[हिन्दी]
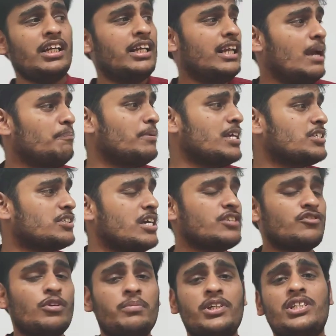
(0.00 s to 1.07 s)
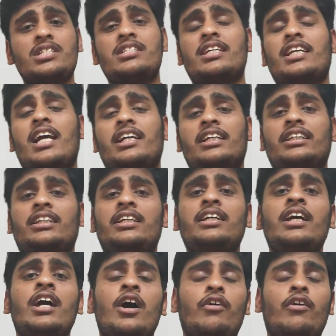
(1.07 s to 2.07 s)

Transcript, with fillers: लेप्लस ट्रांसफॉर्मेशन से क्या की थी